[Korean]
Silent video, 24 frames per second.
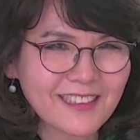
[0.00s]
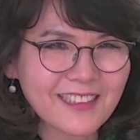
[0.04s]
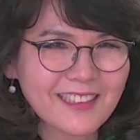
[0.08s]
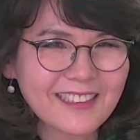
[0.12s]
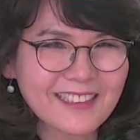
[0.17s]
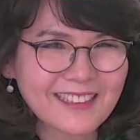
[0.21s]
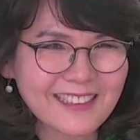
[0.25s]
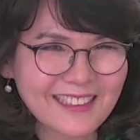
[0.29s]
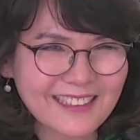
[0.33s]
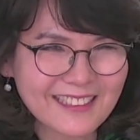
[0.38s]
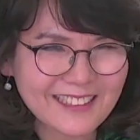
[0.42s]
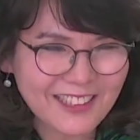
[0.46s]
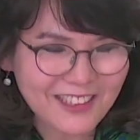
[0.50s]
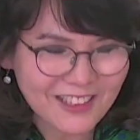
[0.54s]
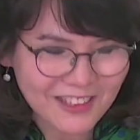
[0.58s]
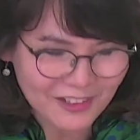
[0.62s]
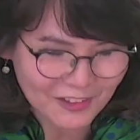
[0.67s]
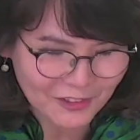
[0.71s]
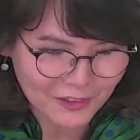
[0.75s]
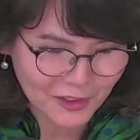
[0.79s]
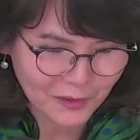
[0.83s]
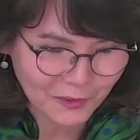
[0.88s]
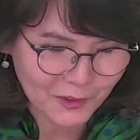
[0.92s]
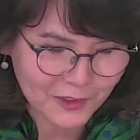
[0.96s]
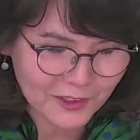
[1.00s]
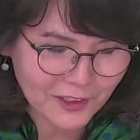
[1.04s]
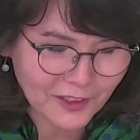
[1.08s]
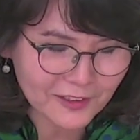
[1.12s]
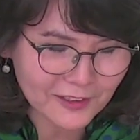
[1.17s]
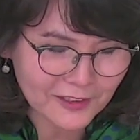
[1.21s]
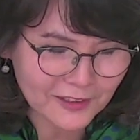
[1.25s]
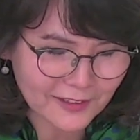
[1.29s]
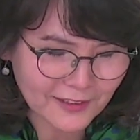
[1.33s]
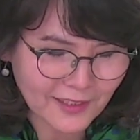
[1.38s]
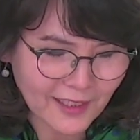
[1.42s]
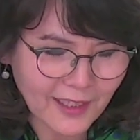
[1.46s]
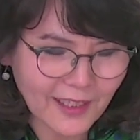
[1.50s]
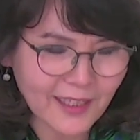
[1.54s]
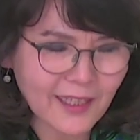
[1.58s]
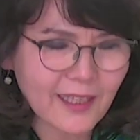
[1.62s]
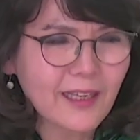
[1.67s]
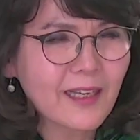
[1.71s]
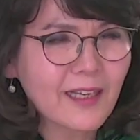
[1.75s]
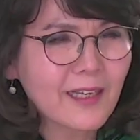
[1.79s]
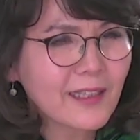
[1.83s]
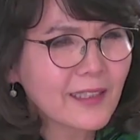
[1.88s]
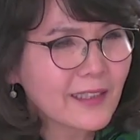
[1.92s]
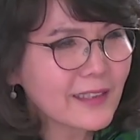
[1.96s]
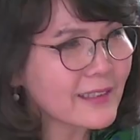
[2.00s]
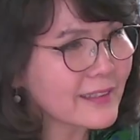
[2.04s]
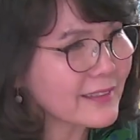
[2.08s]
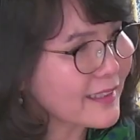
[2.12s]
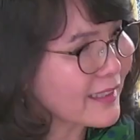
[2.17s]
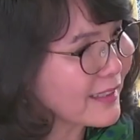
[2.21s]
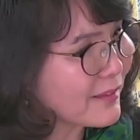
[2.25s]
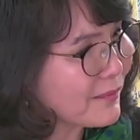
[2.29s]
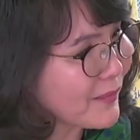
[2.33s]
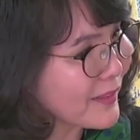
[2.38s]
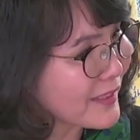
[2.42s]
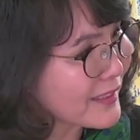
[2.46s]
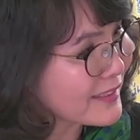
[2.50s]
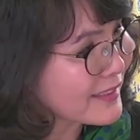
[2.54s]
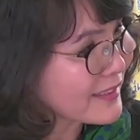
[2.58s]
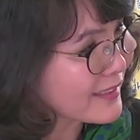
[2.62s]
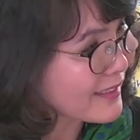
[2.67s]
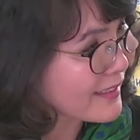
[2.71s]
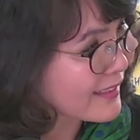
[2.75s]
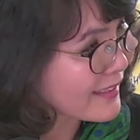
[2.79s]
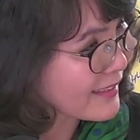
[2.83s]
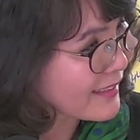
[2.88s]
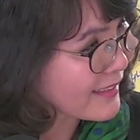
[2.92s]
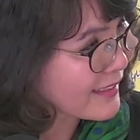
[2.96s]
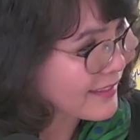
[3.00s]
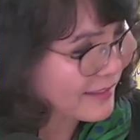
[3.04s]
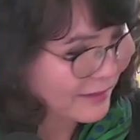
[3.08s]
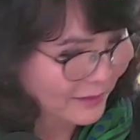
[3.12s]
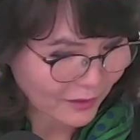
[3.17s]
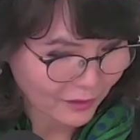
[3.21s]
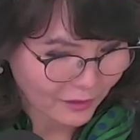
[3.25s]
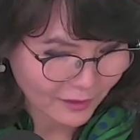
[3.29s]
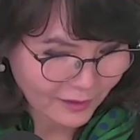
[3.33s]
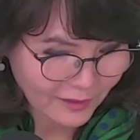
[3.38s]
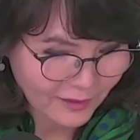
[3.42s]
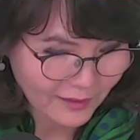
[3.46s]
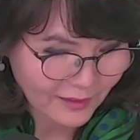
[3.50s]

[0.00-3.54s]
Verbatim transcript: 그래서 오늘 모셨는데 일단 메시아 어